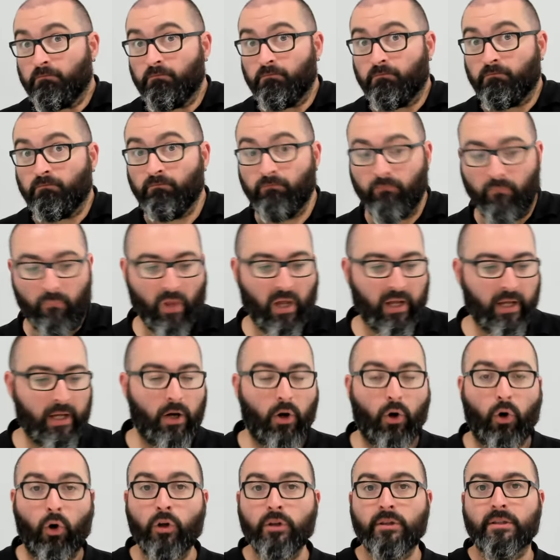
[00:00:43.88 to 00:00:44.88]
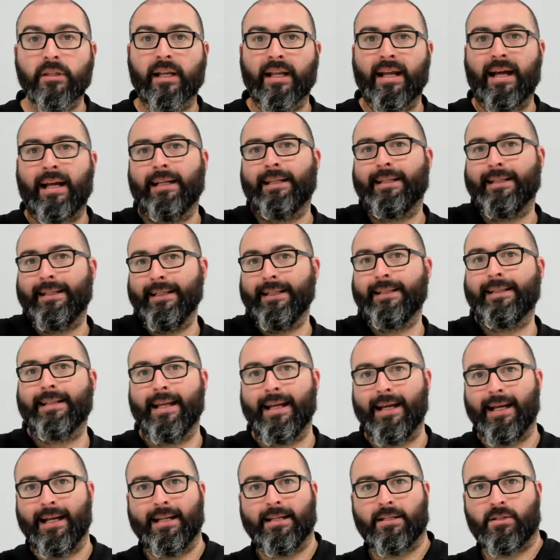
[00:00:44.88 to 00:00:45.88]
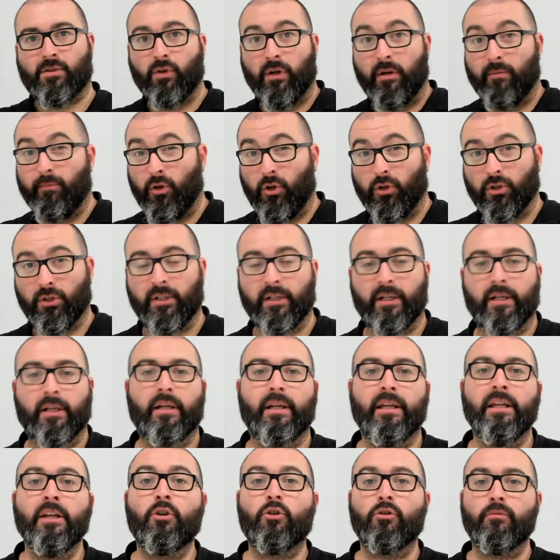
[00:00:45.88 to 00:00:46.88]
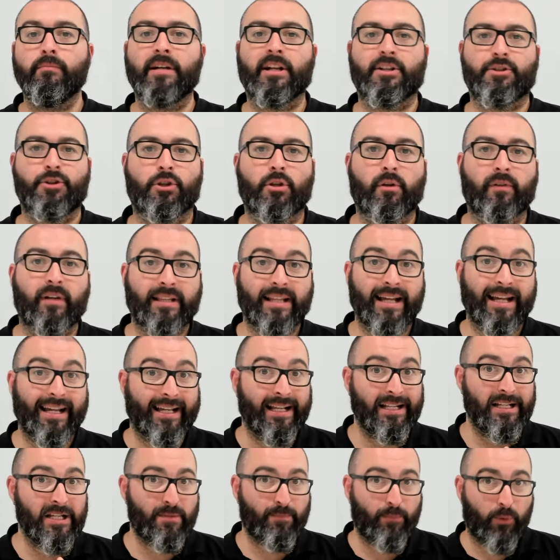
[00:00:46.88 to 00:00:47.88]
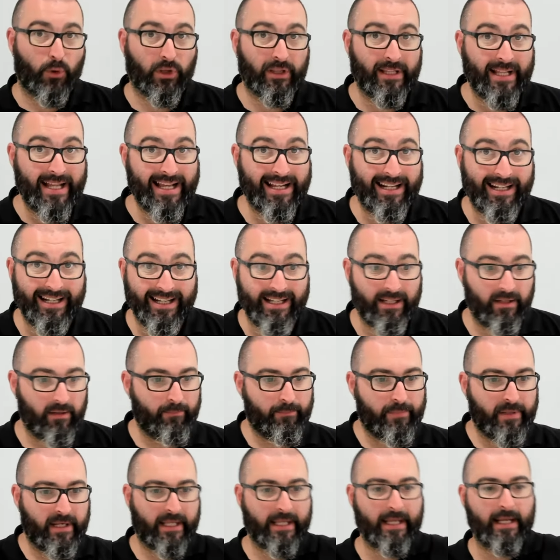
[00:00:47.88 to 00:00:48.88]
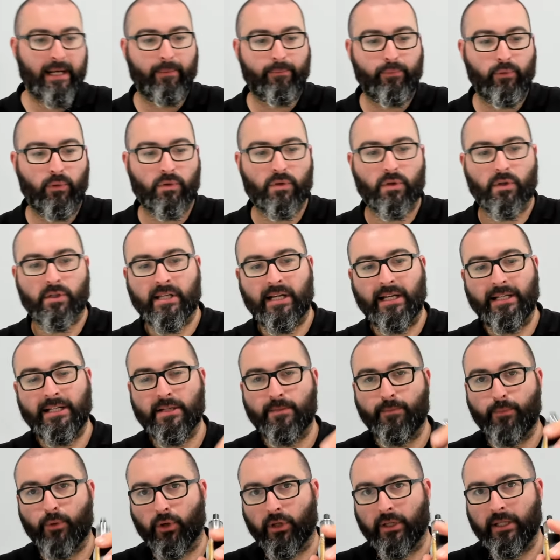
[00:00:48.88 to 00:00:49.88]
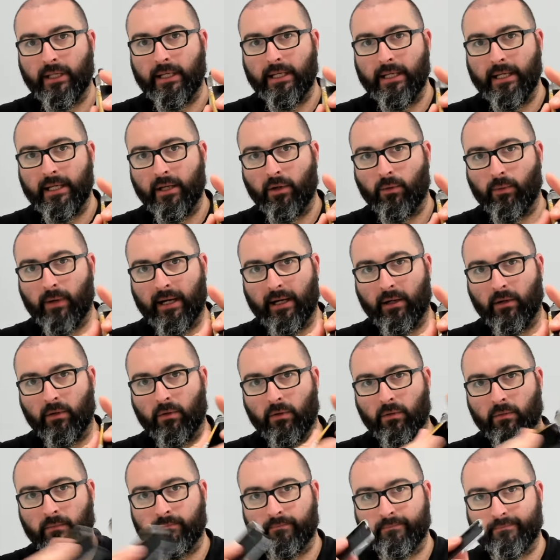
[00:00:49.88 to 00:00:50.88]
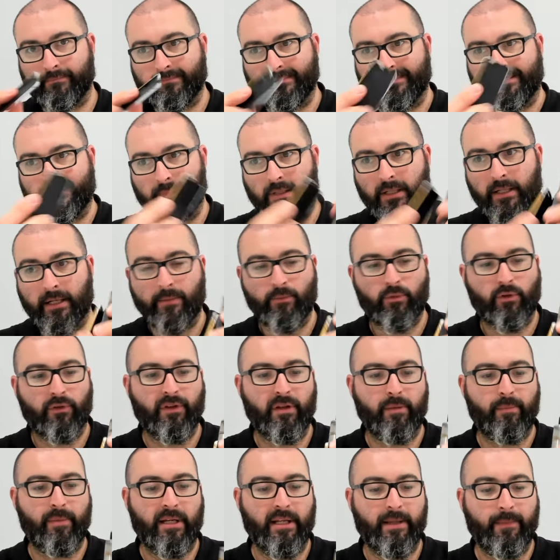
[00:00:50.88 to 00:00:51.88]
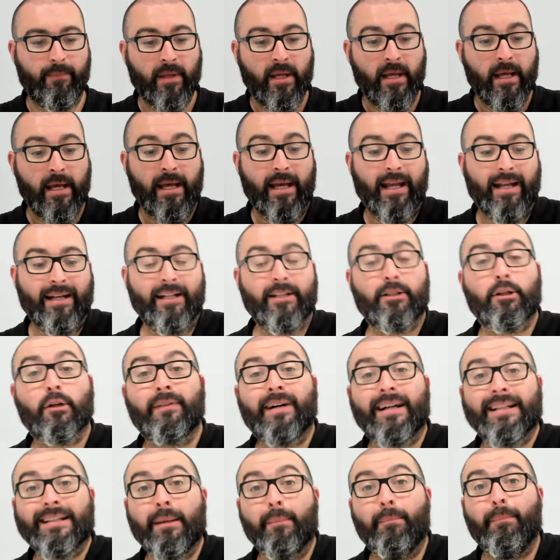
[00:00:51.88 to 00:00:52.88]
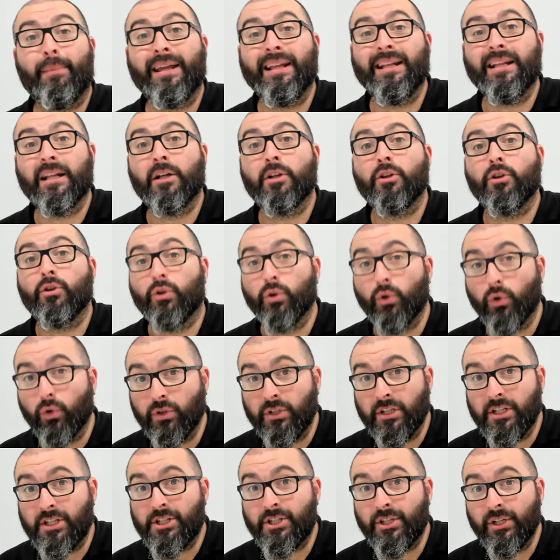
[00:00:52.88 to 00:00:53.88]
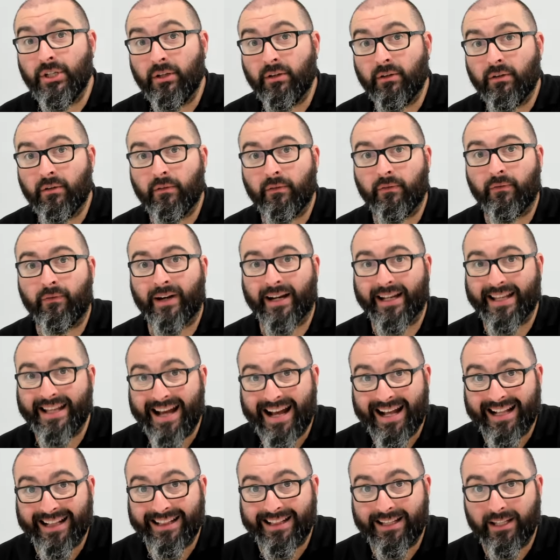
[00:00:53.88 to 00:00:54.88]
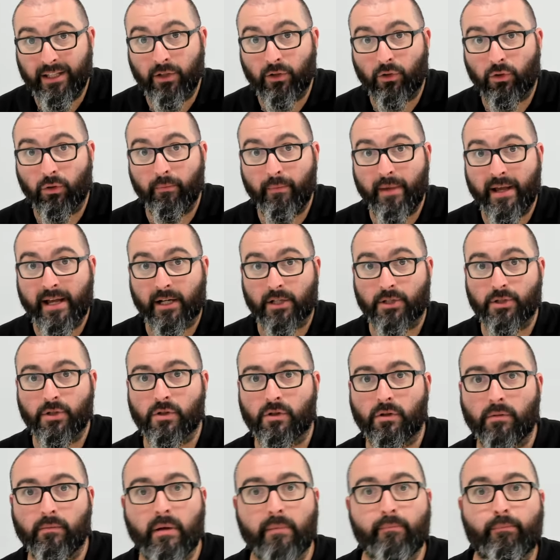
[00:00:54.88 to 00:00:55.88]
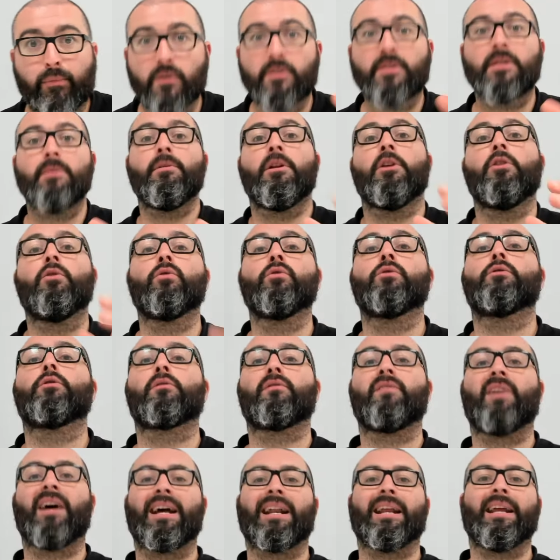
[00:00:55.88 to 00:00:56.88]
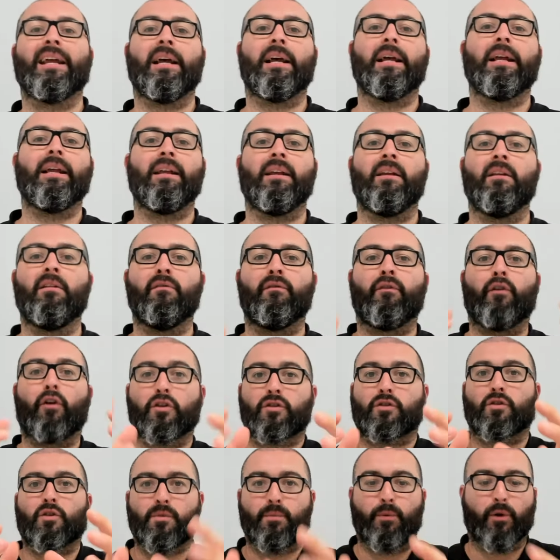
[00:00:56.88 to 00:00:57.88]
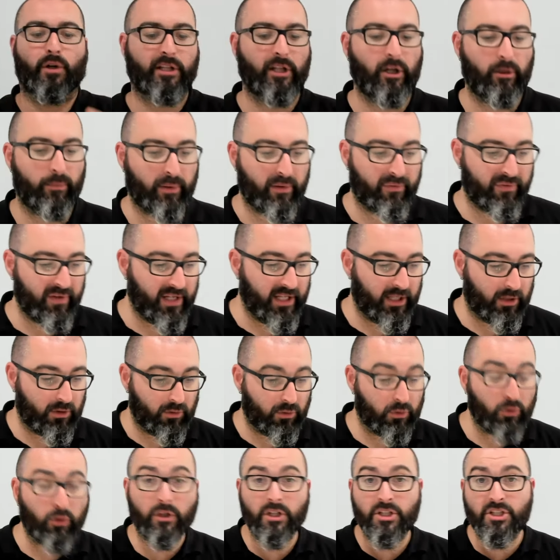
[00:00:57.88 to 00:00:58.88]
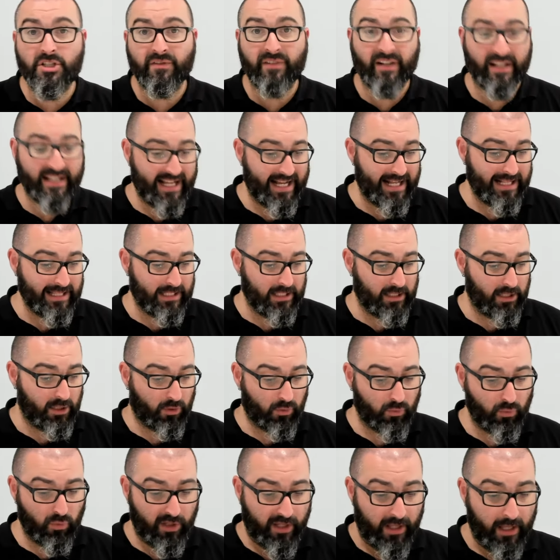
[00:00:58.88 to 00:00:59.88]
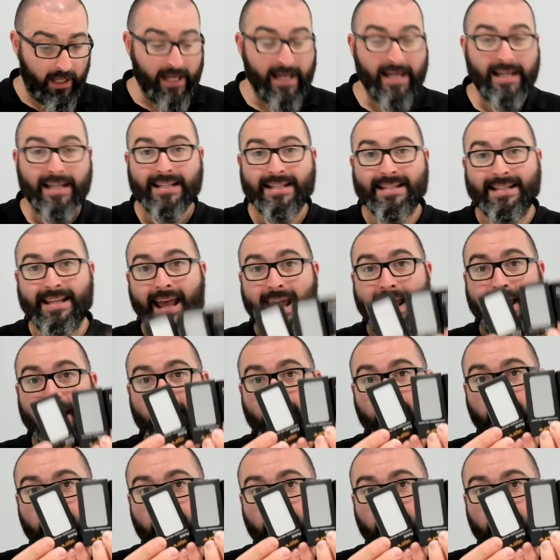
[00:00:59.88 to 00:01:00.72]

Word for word: Mm. Oltre al kit e alla sola mod, in commercio trovate anche gli sportelli, perché la Puxos ha gli sportellini qua rimovibili. Ne trovate ben 12 varianti in commercio, insomma è impossibile non trovare il vostro sportello preferito. 12 varianti di cui 6